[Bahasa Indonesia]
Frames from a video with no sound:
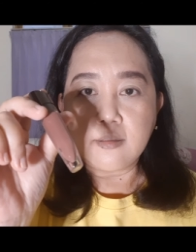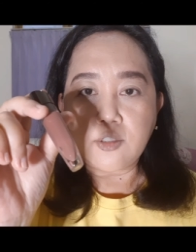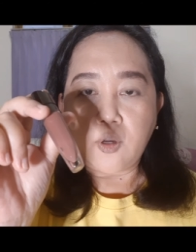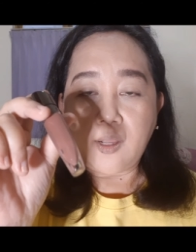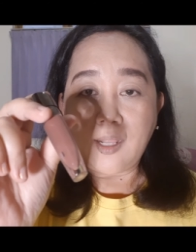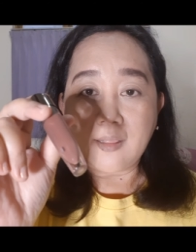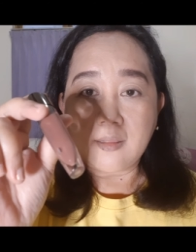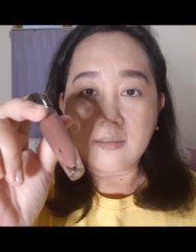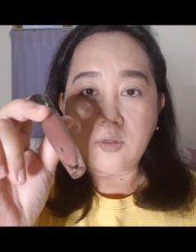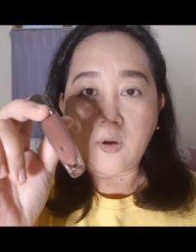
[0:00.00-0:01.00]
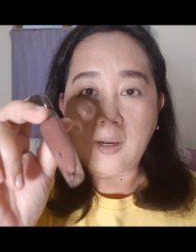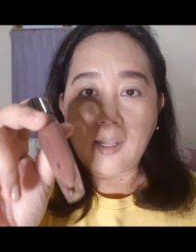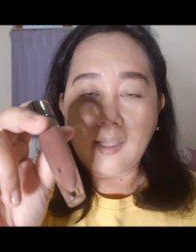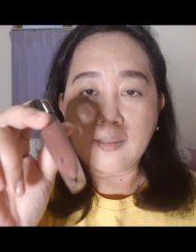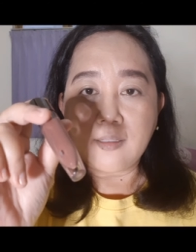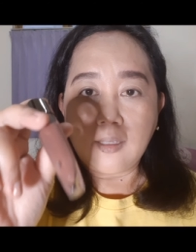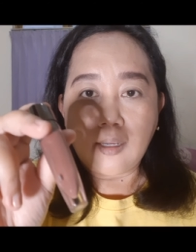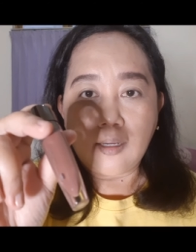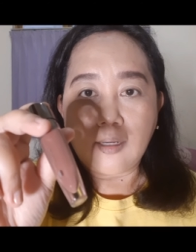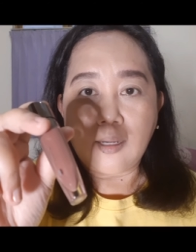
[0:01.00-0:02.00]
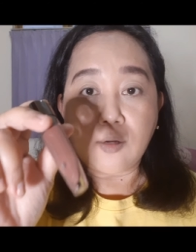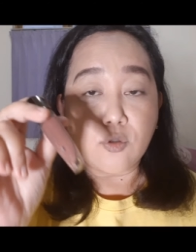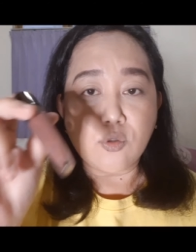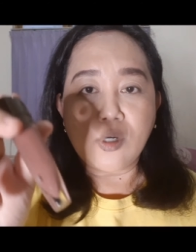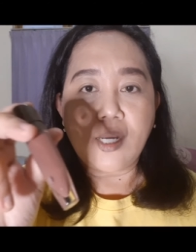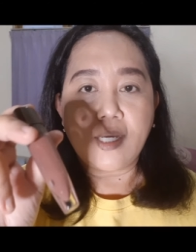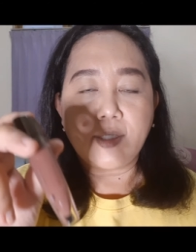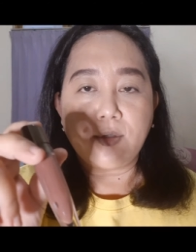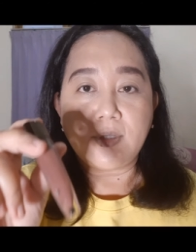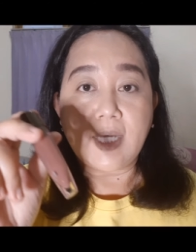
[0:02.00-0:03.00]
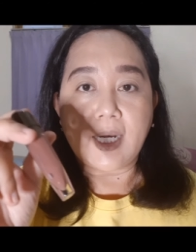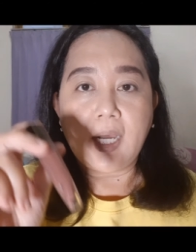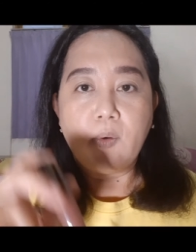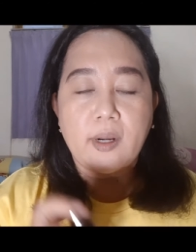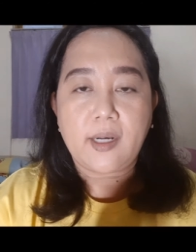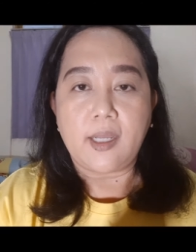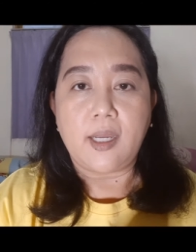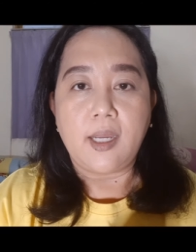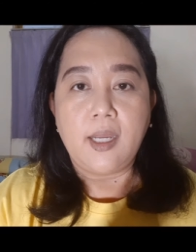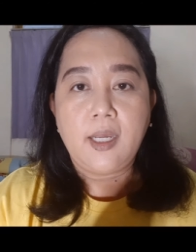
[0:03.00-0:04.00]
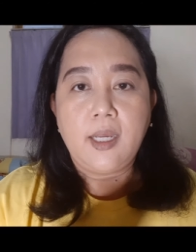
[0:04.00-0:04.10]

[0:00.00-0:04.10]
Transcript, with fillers: coklat coklat yang aku suka gitu jarang warna